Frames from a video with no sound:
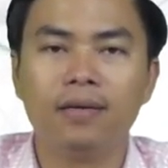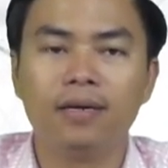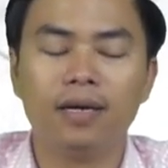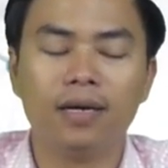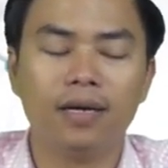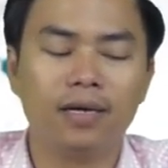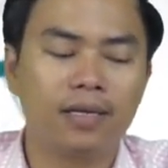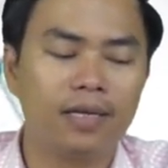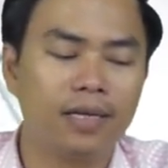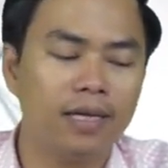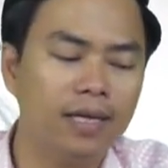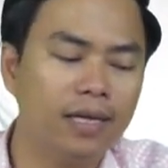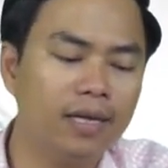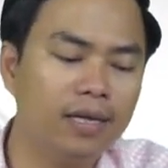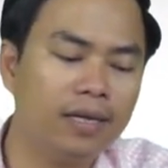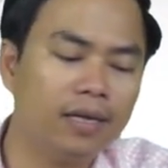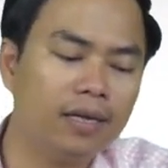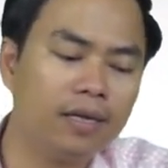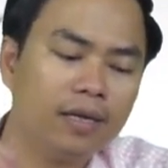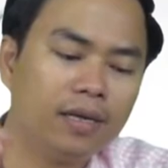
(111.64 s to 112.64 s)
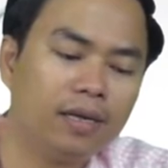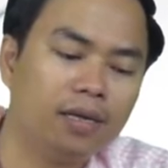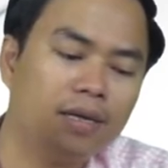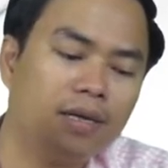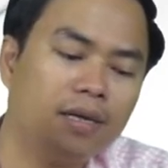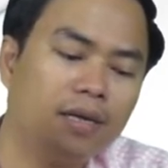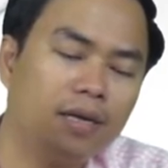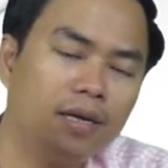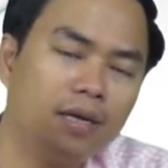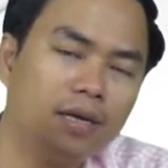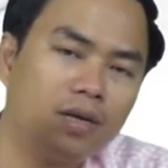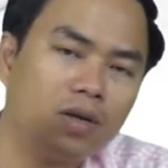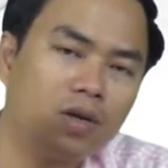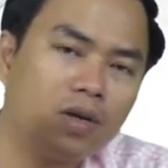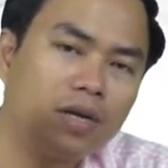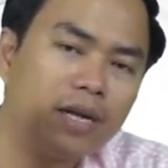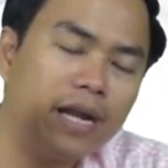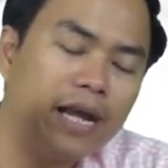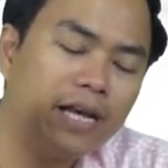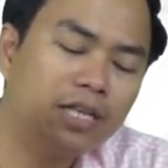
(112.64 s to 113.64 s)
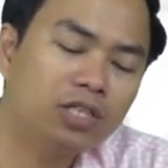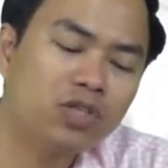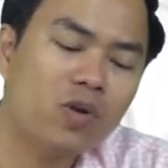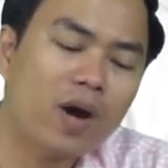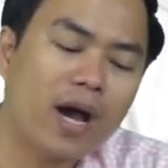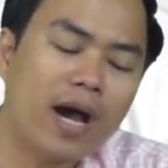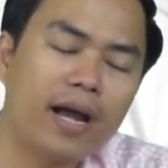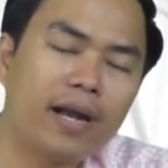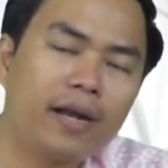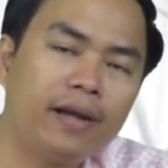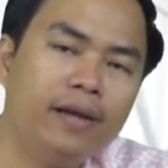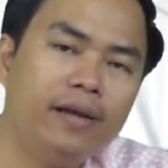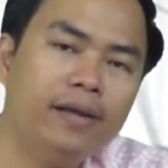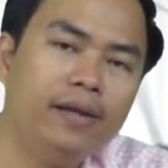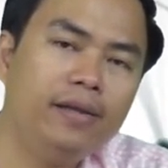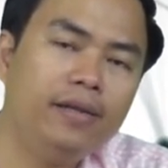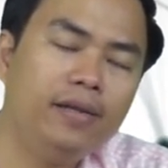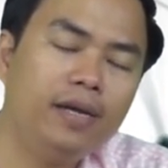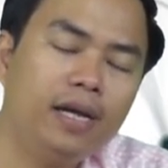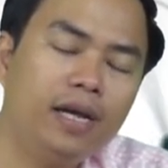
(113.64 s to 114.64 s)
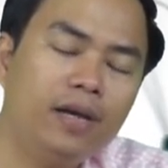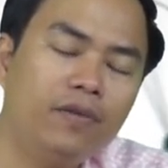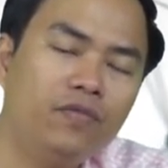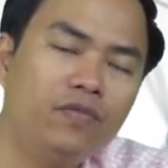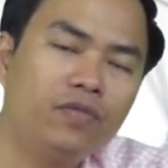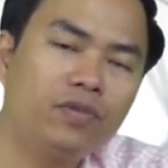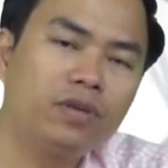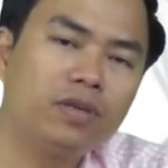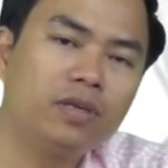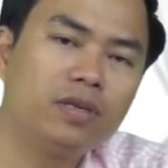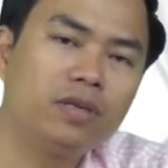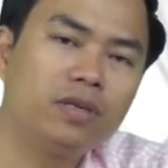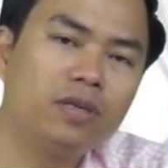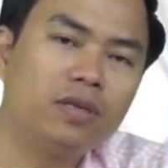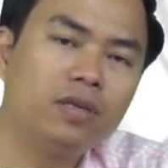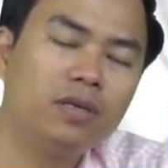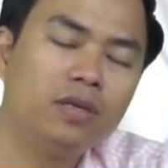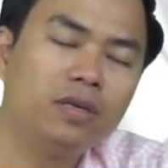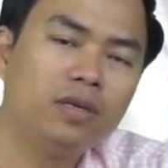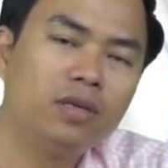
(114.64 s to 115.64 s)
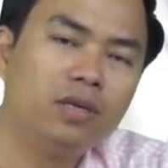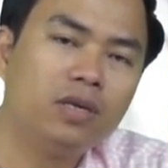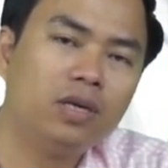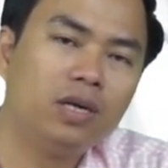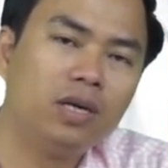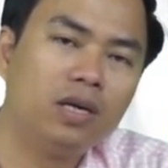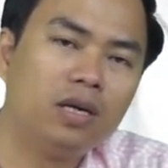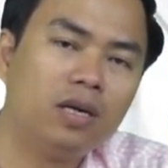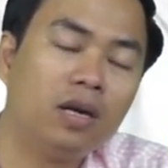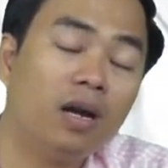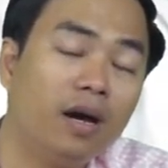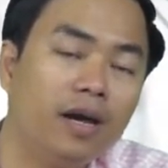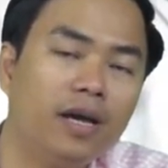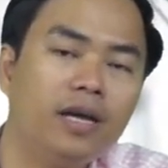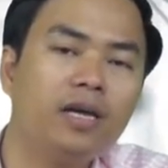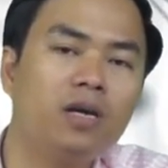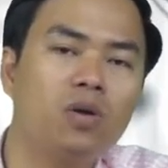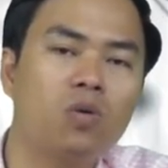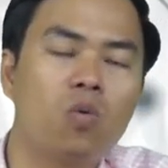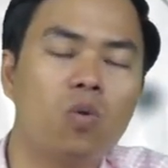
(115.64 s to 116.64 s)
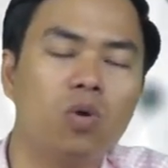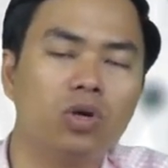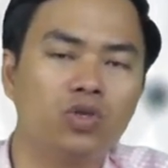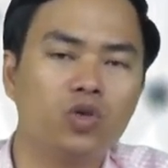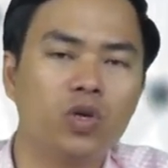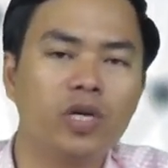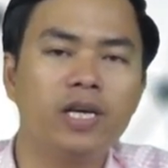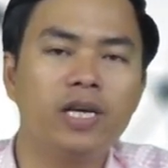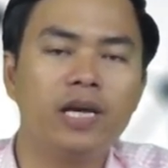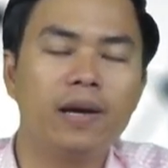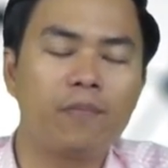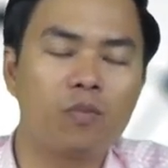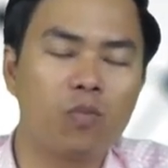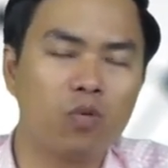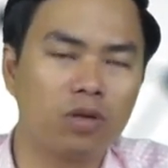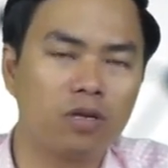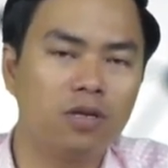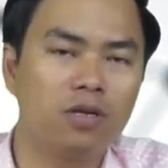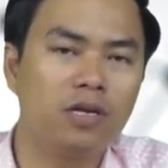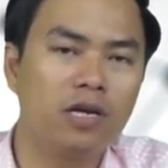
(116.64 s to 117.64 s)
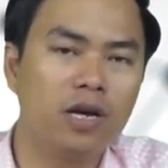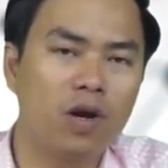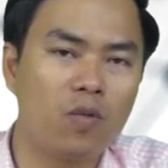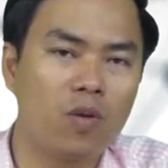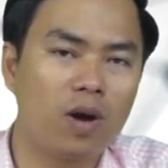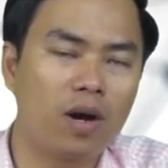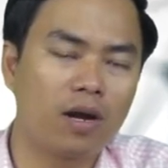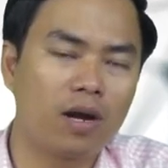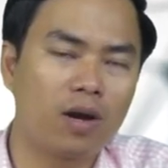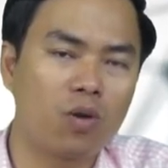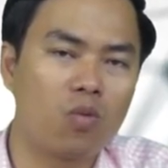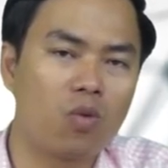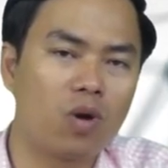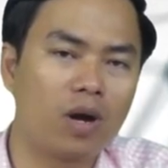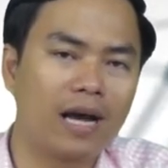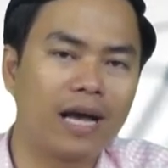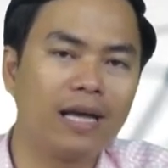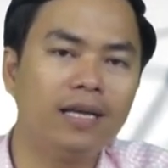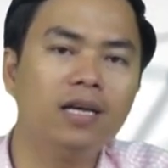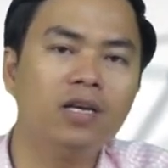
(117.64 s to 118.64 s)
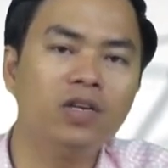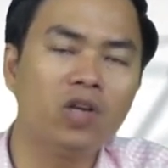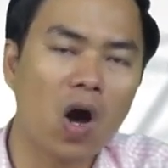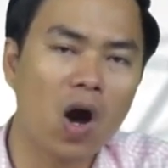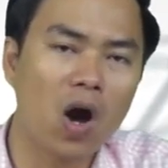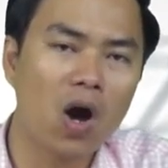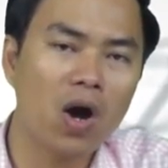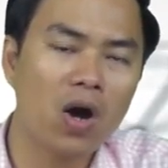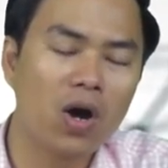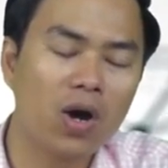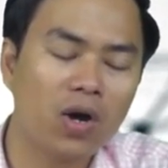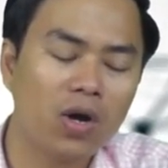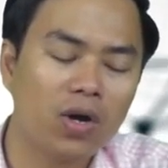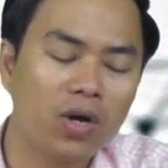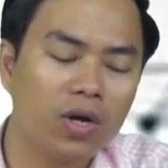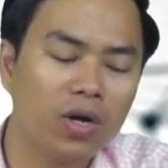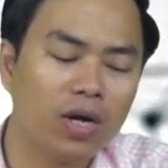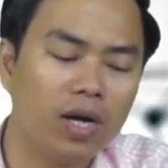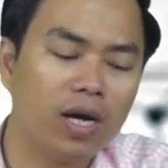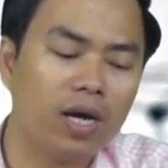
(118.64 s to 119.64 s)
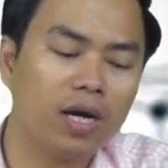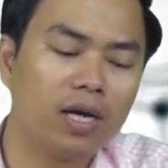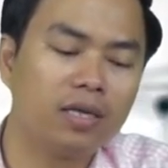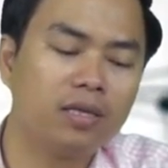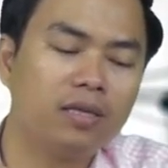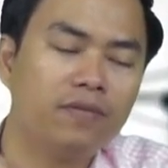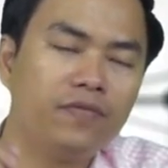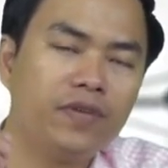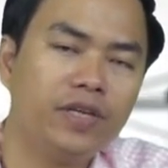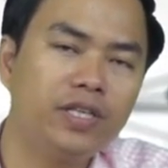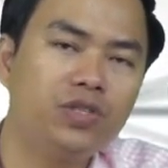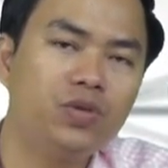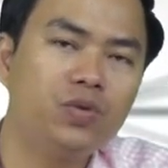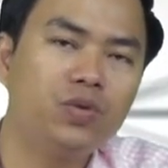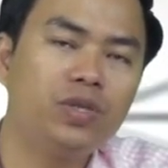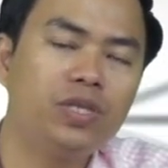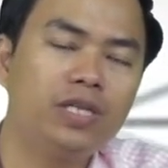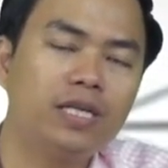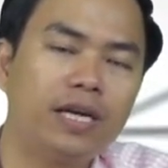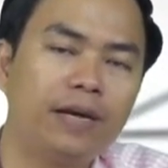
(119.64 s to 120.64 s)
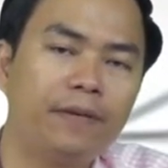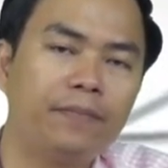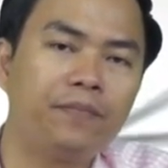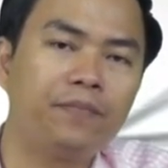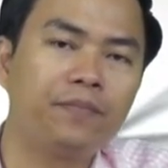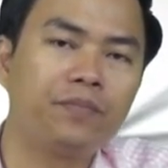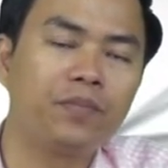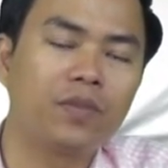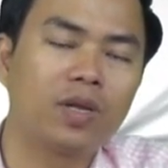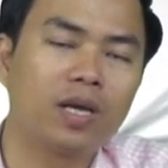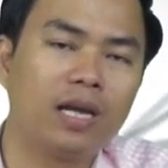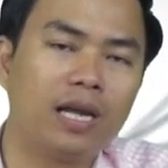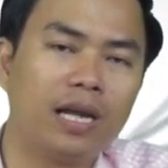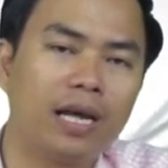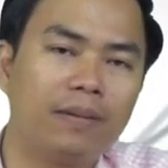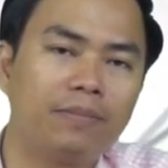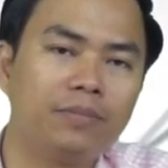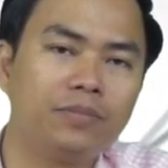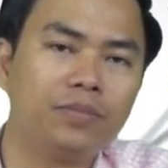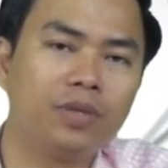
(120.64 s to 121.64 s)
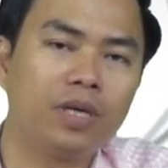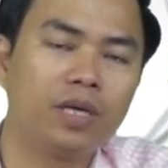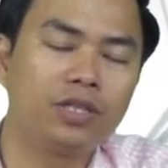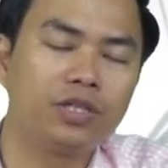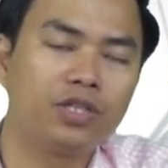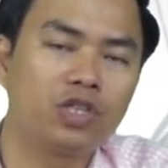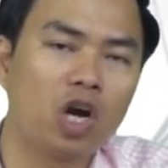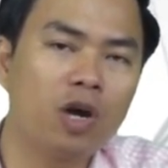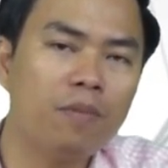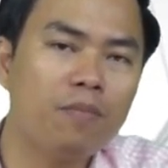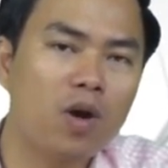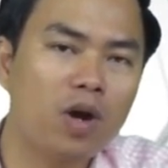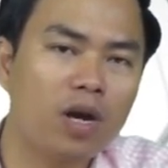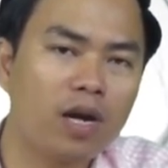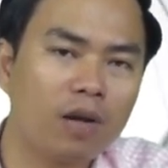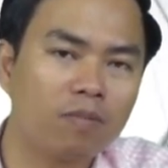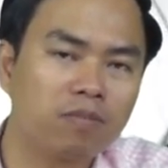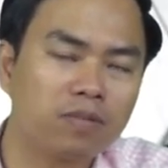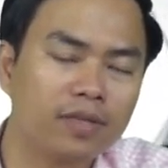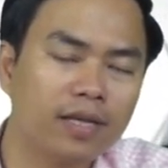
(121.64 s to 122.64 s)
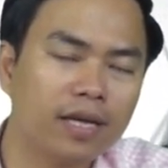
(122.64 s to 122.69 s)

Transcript: à, thì à, nó đe dọa đến những cái ừ, à, lợi ích của doanh nghiệp của thương hiệu hoặc là của cá nhân đó à, ví dụ như là làm à, xói mòn lòng